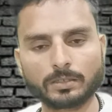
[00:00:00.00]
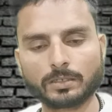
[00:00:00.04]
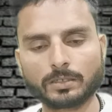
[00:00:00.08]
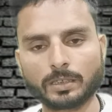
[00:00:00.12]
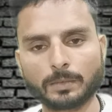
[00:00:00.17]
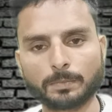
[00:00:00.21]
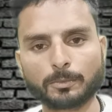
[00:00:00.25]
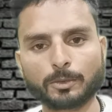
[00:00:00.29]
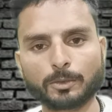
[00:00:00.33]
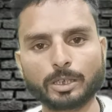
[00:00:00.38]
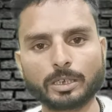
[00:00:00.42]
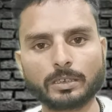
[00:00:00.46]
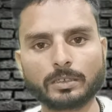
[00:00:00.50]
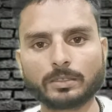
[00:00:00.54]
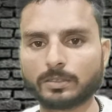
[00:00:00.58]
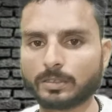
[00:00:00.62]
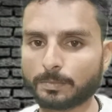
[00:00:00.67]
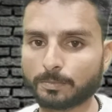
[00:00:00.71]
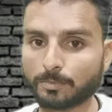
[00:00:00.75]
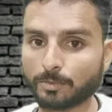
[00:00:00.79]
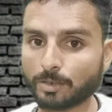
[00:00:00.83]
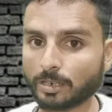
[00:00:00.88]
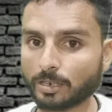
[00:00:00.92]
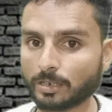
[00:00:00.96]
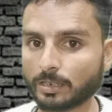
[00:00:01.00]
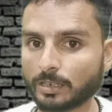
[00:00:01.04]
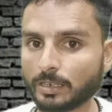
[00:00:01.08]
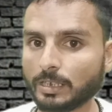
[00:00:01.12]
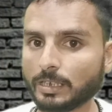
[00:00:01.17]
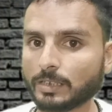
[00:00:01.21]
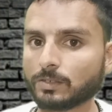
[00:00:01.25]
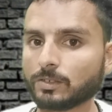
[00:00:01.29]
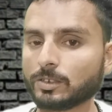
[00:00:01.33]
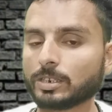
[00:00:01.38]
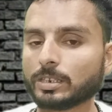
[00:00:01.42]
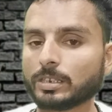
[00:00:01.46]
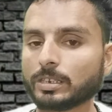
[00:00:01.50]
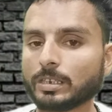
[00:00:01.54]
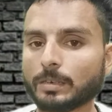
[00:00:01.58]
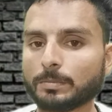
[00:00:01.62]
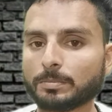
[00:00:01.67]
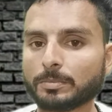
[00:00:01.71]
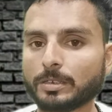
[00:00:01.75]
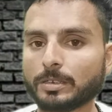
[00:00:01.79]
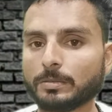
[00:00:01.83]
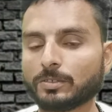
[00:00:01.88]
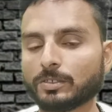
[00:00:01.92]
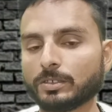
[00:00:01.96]
तब तक जब तक कि ये सेटिंग
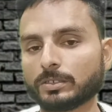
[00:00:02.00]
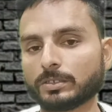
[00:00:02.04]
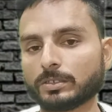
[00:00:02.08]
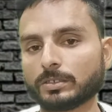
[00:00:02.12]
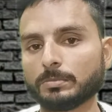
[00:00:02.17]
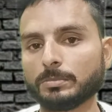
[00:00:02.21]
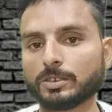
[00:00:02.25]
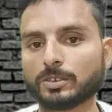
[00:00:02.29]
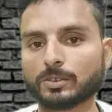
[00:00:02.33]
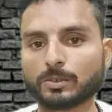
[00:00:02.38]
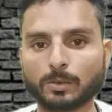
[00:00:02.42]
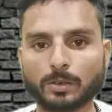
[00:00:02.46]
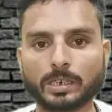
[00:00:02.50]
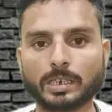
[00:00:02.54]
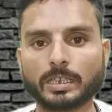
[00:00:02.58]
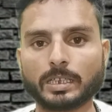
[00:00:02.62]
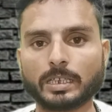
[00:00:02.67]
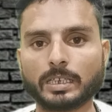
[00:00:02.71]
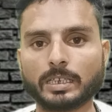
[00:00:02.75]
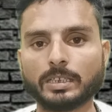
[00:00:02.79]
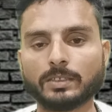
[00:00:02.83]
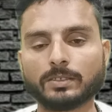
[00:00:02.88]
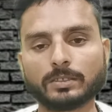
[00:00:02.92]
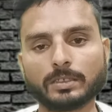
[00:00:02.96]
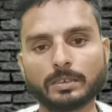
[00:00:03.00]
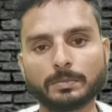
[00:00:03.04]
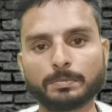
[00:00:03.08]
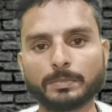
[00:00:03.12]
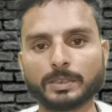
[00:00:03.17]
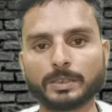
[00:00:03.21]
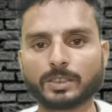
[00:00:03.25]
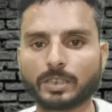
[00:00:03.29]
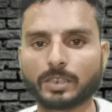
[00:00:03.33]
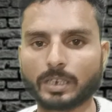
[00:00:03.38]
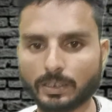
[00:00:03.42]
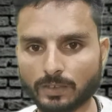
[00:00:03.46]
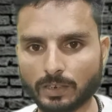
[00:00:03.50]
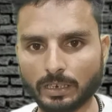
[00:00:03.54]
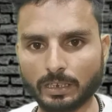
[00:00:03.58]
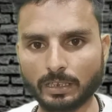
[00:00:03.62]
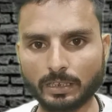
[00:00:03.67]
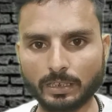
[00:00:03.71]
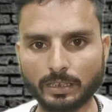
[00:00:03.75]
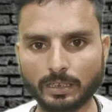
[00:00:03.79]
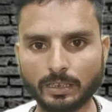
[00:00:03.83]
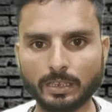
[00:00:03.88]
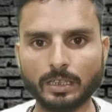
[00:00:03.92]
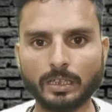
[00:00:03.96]
आपके सिस्टम में इंस्टॉल रहेगी सिर्फ मंत्रा
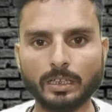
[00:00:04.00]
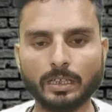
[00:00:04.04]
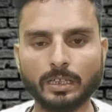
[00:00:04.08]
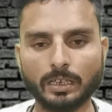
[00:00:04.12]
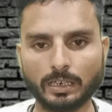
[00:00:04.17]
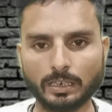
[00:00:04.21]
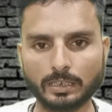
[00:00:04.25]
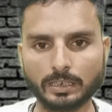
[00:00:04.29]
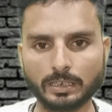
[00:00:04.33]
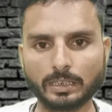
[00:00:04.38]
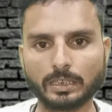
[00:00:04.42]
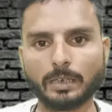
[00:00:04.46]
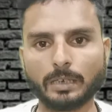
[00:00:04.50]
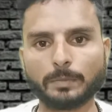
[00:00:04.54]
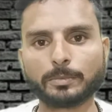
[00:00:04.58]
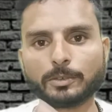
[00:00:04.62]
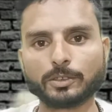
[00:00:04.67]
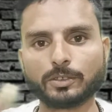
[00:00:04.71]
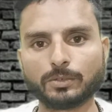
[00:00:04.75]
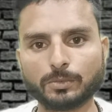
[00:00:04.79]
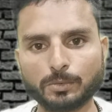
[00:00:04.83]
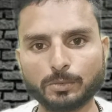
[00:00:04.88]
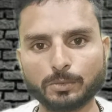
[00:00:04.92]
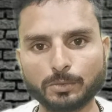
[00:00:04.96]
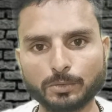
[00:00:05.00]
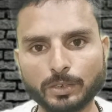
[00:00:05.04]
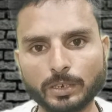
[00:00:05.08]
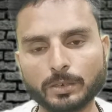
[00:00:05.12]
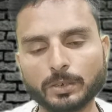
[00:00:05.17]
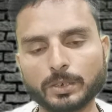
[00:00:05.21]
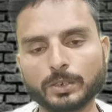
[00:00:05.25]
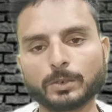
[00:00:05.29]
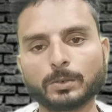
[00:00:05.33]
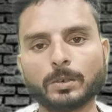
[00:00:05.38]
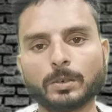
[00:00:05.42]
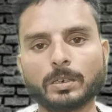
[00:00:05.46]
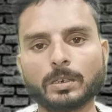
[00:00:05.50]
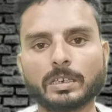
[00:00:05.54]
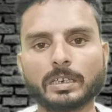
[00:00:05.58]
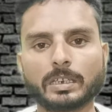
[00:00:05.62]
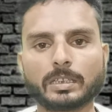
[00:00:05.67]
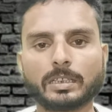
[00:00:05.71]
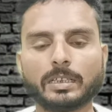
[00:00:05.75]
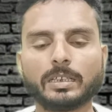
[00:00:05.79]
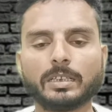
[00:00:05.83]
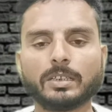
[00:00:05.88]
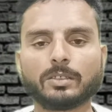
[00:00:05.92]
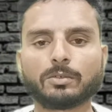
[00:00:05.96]
चलेगी यदि आप किसी दूसरे को इंस्टॉल कर
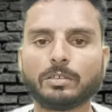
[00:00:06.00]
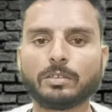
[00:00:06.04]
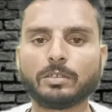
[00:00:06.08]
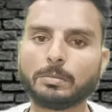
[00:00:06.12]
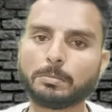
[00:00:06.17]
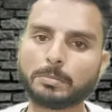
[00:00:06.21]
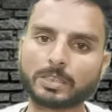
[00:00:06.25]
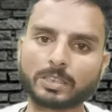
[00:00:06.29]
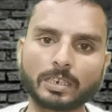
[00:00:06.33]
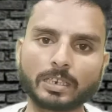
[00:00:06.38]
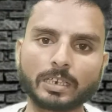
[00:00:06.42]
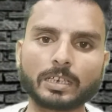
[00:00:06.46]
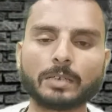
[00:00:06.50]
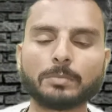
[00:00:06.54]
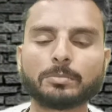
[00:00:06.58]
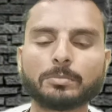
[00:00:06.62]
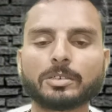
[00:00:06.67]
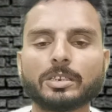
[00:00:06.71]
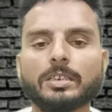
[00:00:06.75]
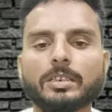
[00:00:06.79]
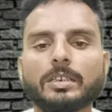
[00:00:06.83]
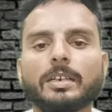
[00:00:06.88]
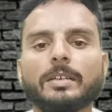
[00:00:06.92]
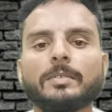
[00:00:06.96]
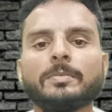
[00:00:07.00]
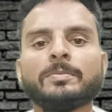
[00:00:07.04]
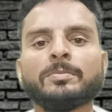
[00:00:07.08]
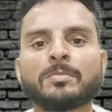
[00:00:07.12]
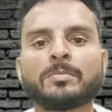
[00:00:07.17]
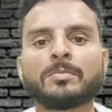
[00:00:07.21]
देंगे तो ये मंत्रा काम करना